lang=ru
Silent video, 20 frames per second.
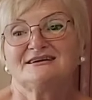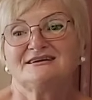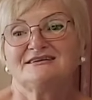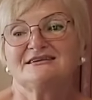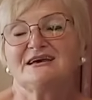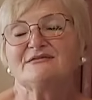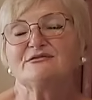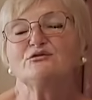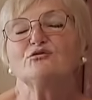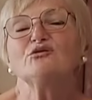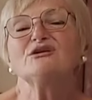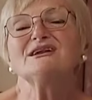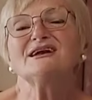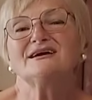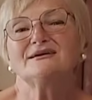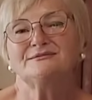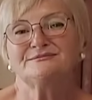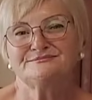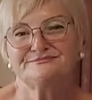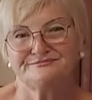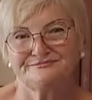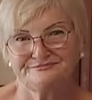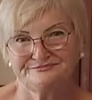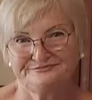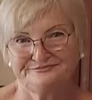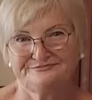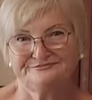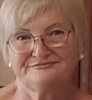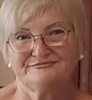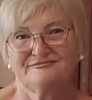Я говорю, Оля,
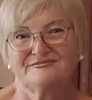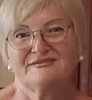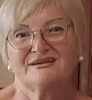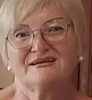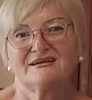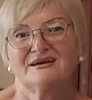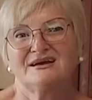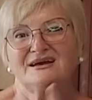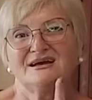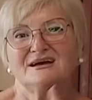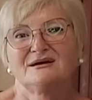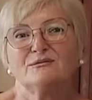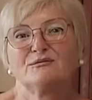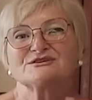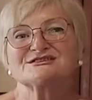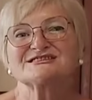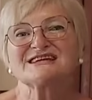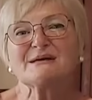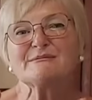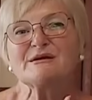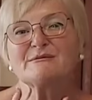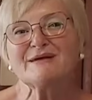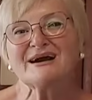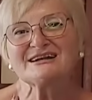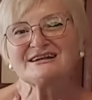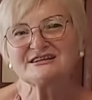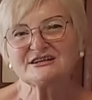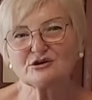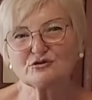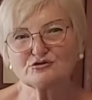самый
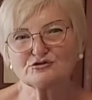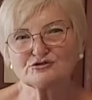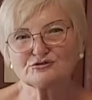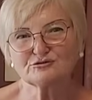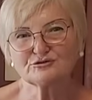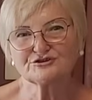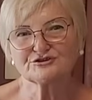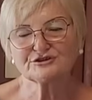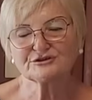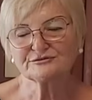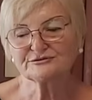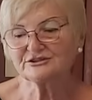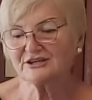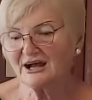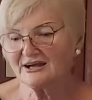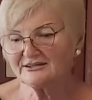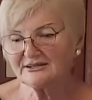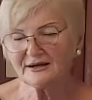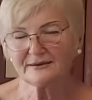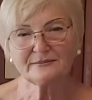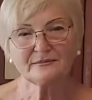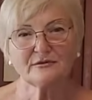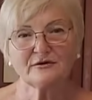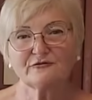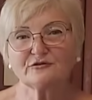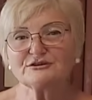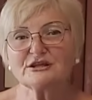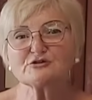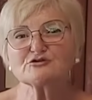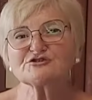маленький кусочек, Таня,
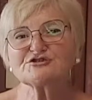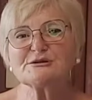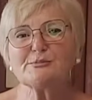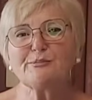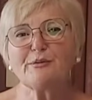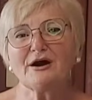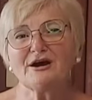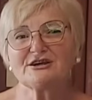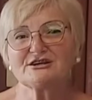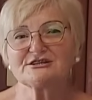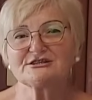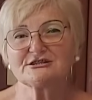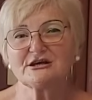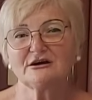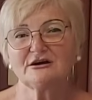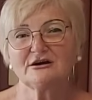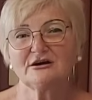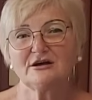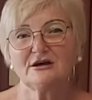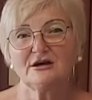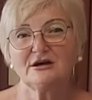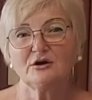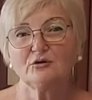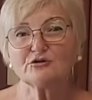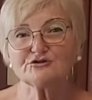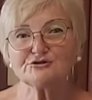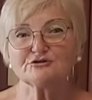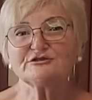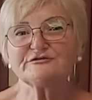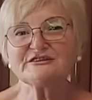вона розсипається.
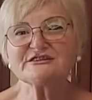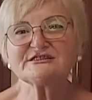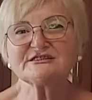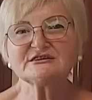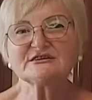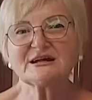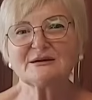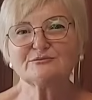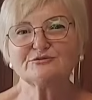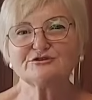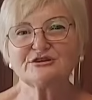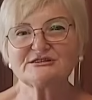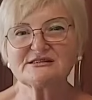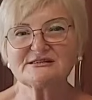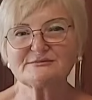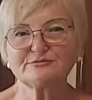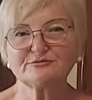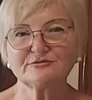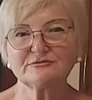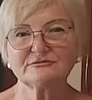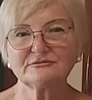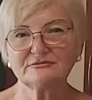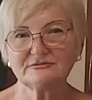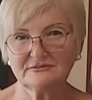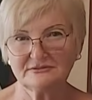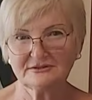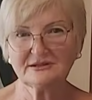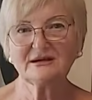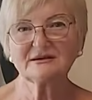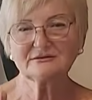Ось 200 грамм будет здесь,
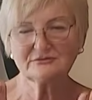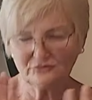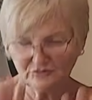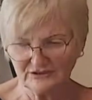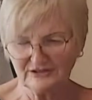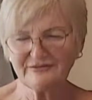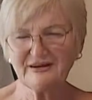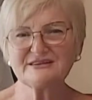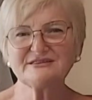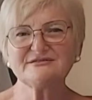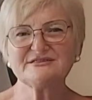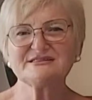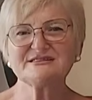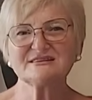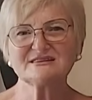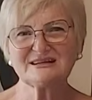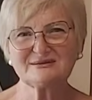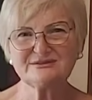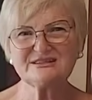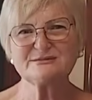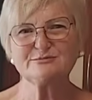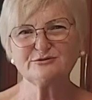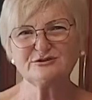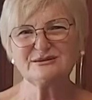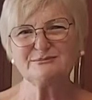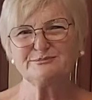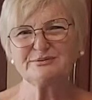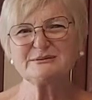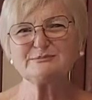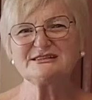Так, ну давай 200 грамм, здесь
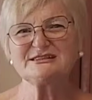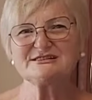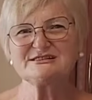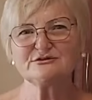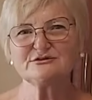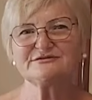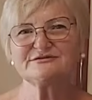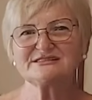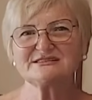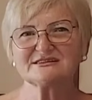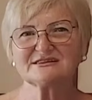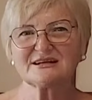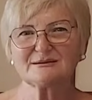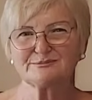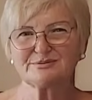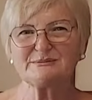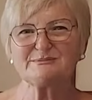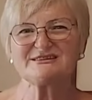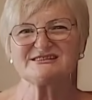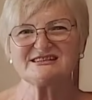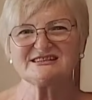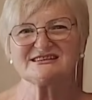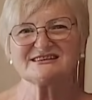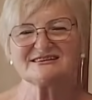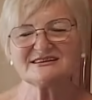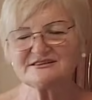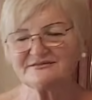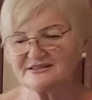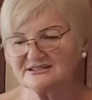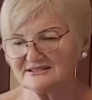будет приблизно 200 грамм,
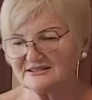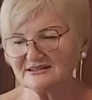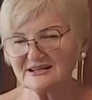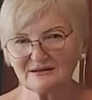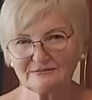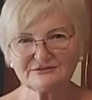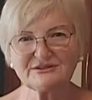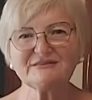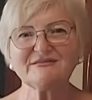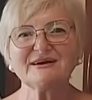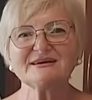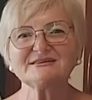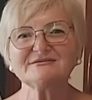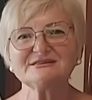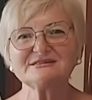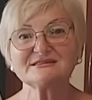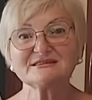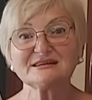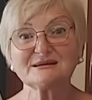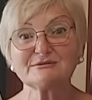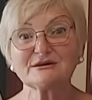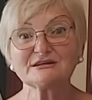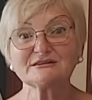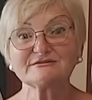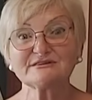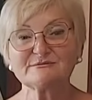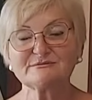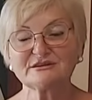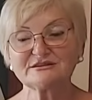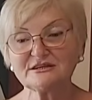приблизительно 200 грамм. Давай 200 грамм
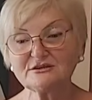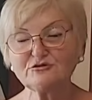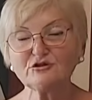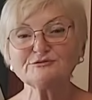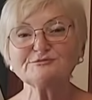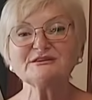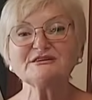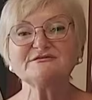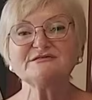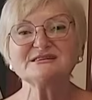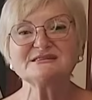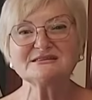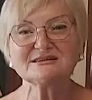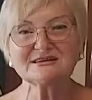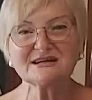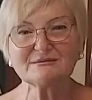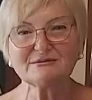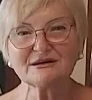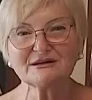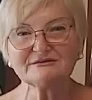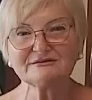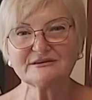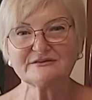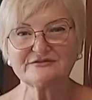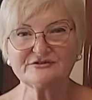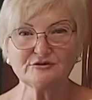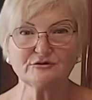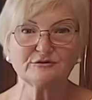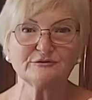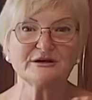халвы мне. Дает мне 200 грамм халвы.
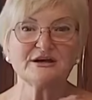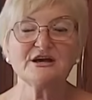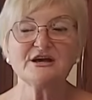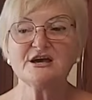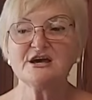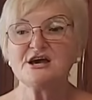Все.